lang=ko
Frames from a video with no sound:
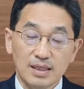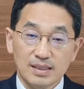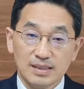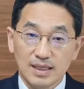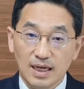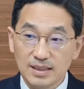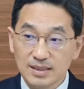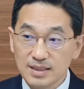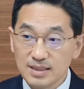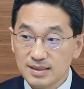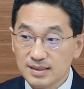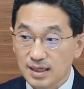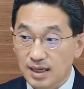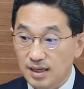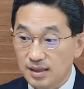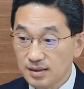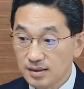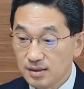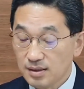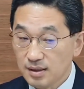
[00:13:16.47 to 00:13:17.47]

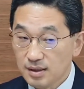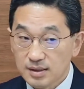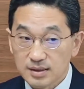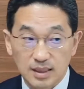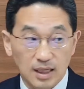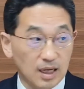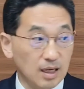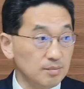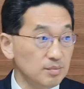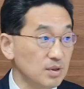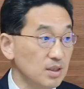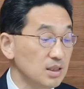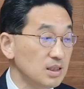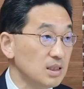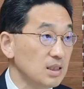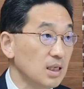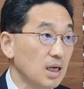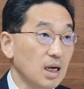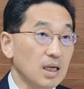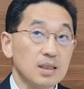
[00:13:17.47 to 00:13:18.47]
사실상 사람들이
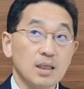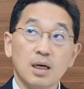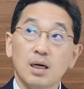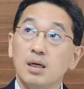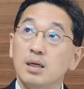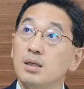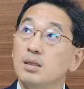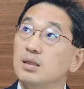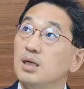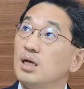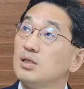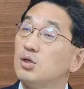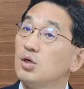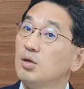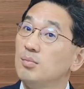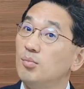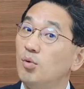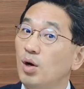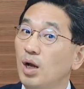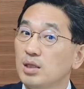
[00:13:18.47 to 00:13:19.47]
지나가다가 야
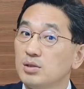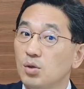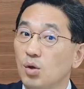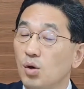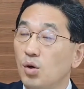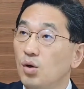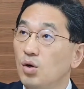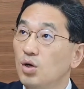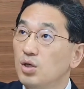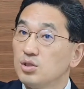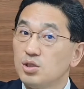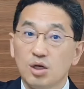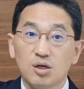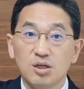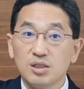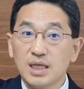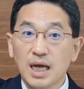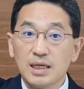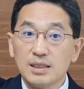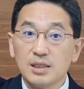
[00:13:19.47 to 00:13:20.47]
저건 뭐야 저거
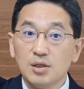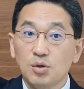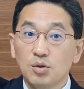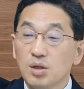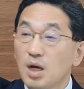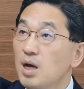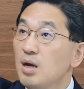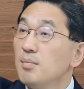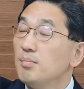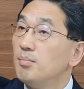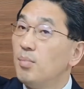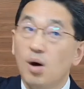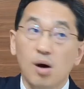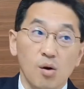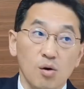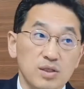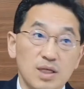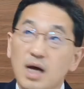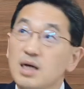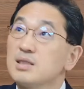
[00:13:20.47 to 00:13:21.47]
저그 사께요
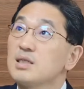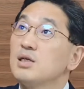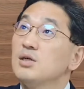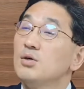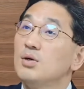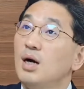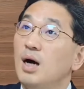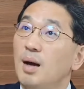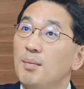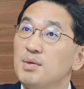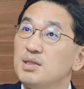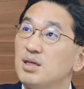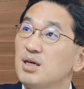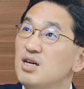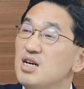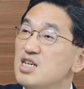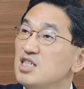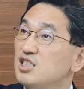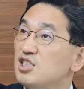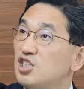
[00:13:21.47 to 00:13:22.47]
뭐 사께요
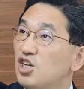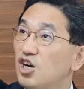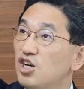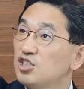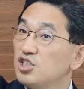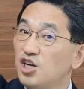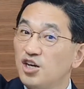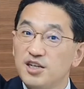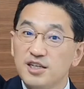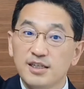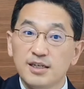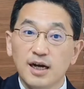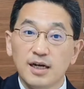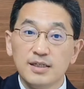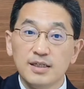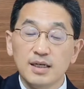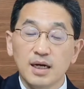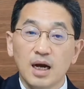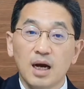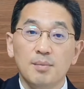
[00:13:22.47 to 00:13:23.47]
하면서 저저 저
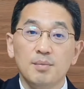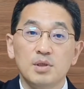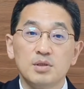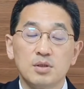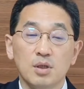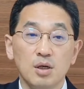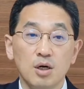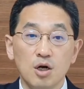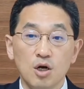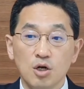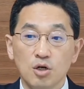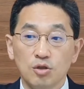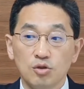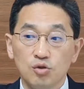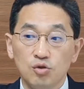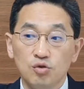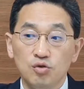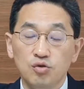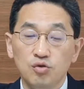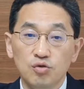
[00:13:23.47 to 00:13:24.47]
인간이 하면서
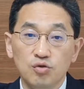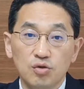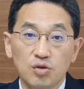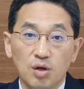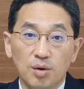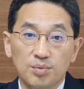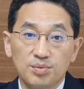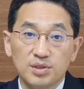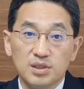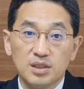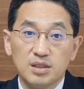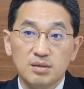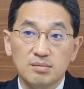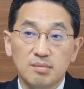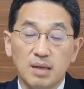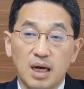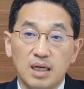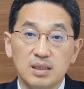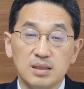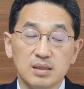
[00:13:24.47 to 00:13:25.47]
수도 없이
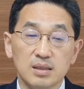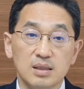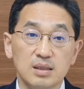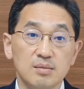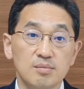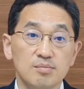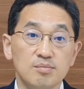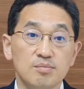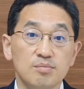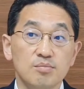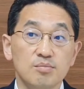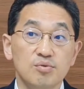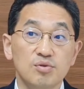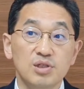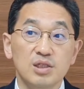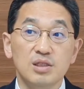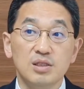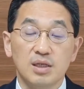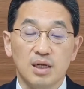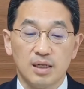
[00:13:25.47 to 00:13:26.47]
많은 그
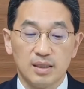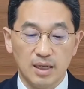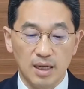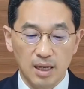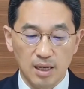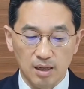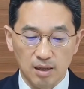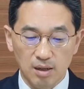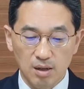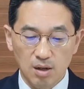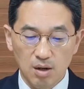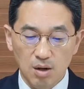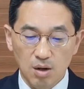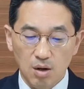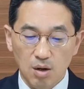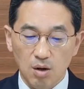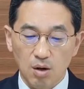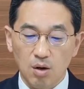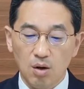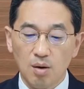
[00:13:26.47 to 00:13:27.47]
무리들에게
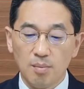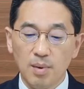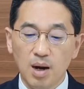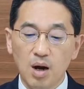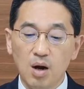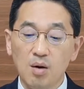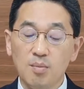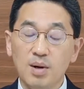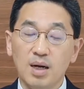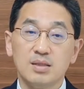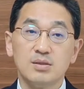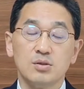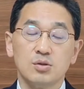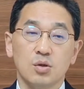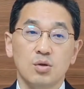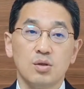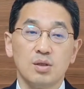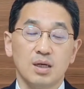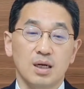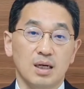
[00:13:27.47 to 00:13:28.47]
어마어마한
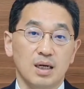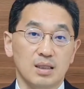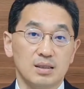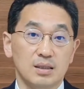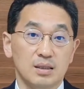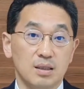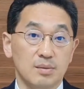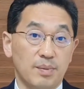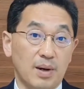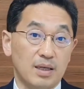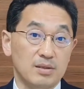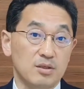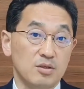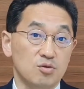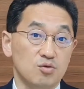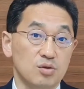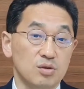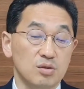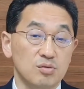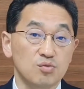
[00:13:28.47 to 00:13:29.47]
손가락질을 받을
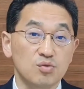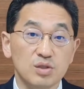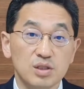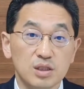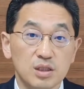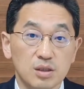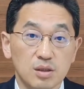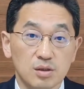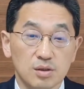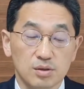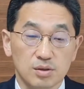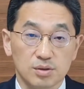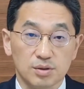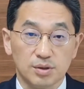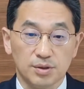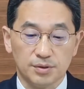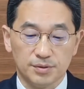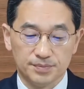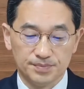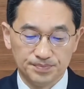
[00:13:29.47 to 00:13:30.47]
수 있는
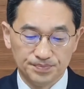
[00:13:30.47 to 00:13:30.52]
위치였거든요.